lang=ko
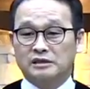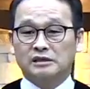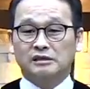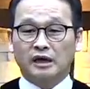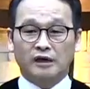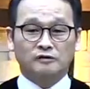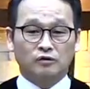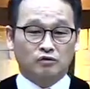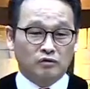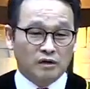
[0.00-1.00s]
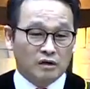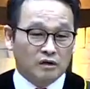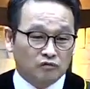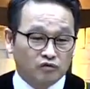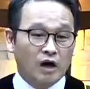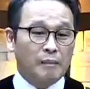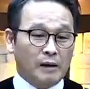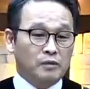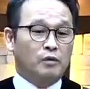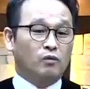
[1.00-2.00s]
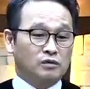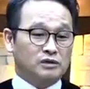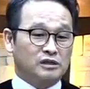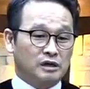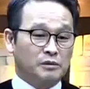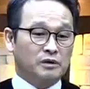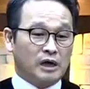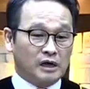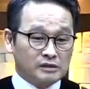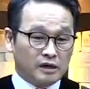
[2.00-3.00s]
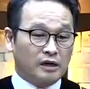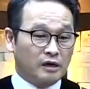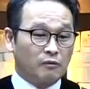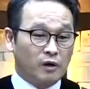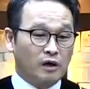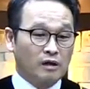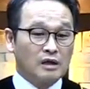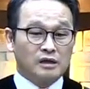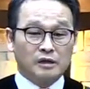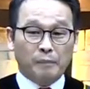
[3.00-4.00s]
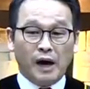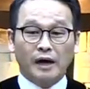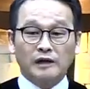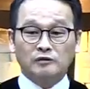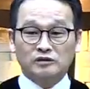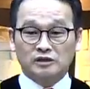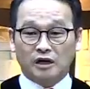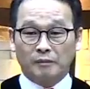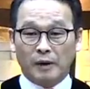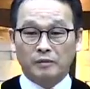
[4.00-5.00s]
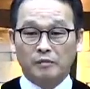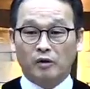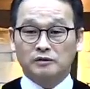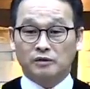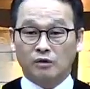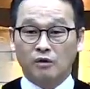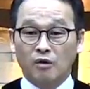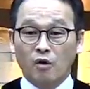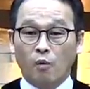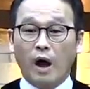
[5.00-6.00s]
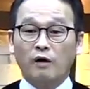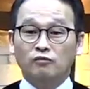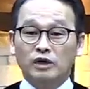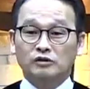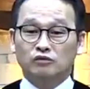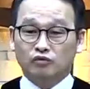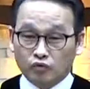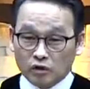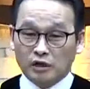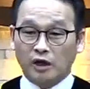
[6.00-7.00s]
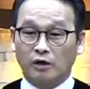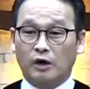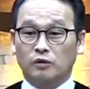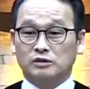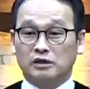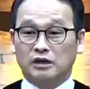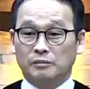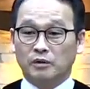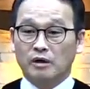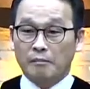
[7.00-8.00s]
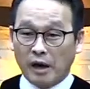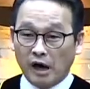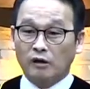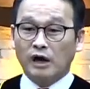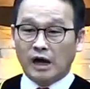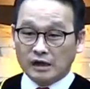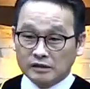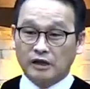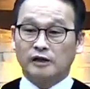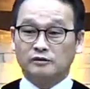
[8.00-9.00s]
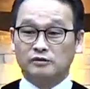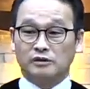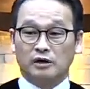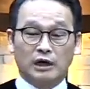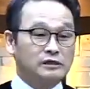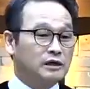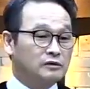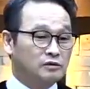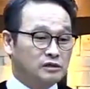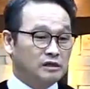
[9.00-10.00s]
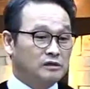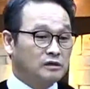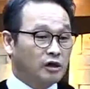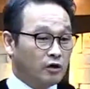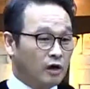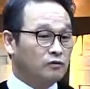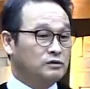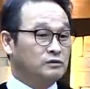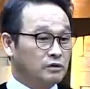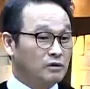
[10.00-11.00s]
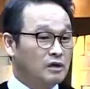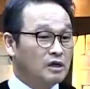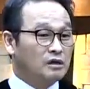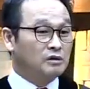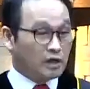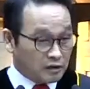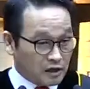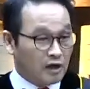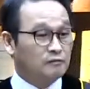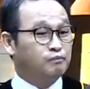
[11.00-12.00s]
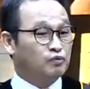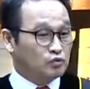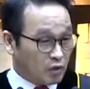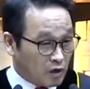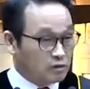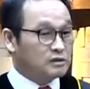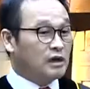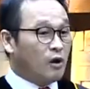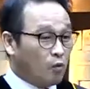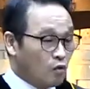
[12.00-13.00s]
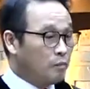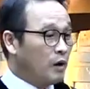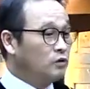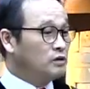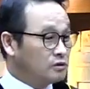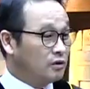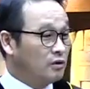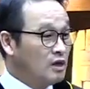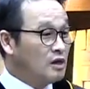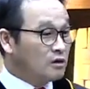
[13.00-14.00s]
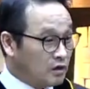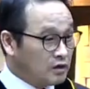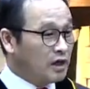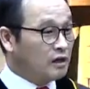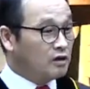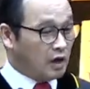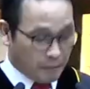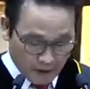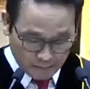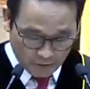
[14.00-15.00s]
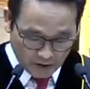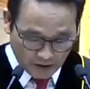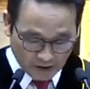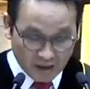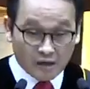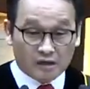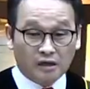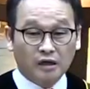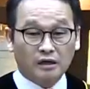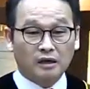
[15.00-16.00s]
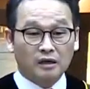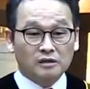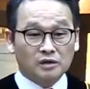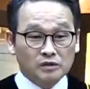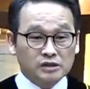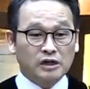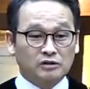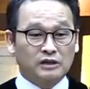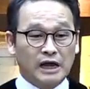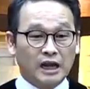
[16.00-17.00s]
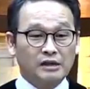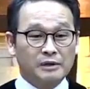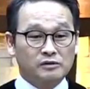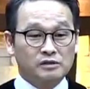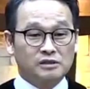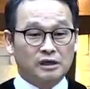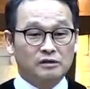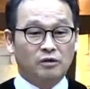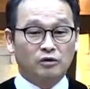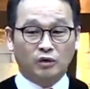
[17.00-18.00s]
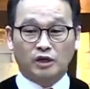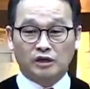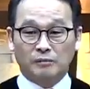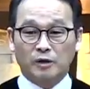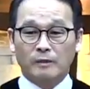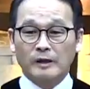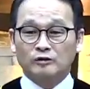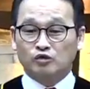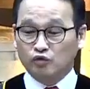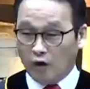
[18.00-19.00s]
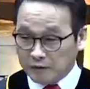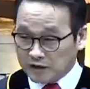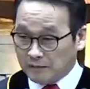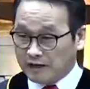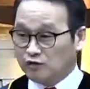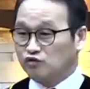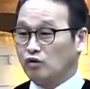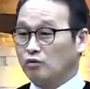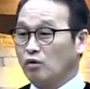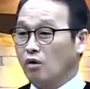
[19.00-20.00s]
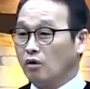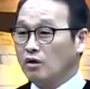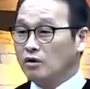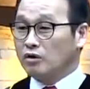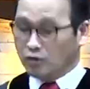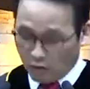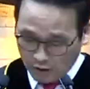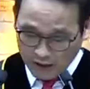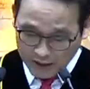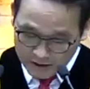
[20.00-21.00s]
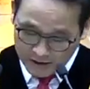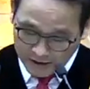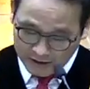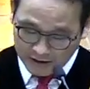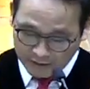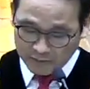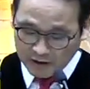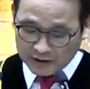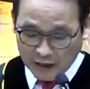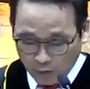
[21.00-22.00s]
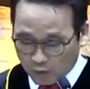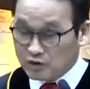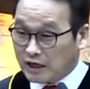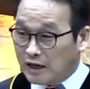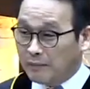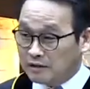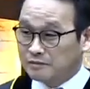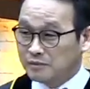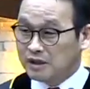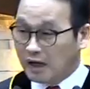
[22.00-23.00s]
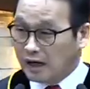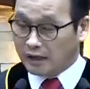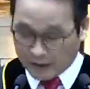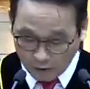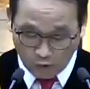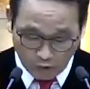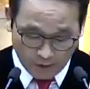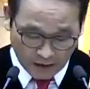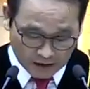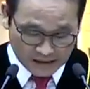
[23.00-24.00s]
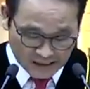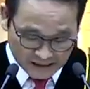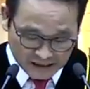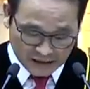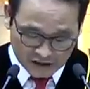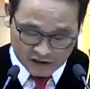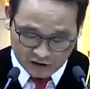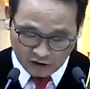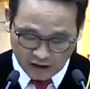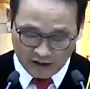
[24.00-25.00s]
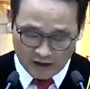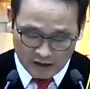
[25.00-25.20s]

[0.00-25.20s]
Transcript: 식탁에서 누가 밥을 먹고 있었냐면 아세라와 이 바알의 선지자가 밥을 먹었어요. 왕궁에서 누구를 케어하고 있었냐면 바알과 아세라의 선, 아세라 선지자들을 케어하고 있었어요. 그들에 대한 풍족한 것을 다 공급하고 있었어요. 그런데 그의 반면에 이 선지자였던 하나님의 선지자는 어떻게 됐냐면 수없이 많이 죽었고 그리고 엘리야가 얘기합니다. 나 혼자 남았습니다라고 고백하는 이 지경에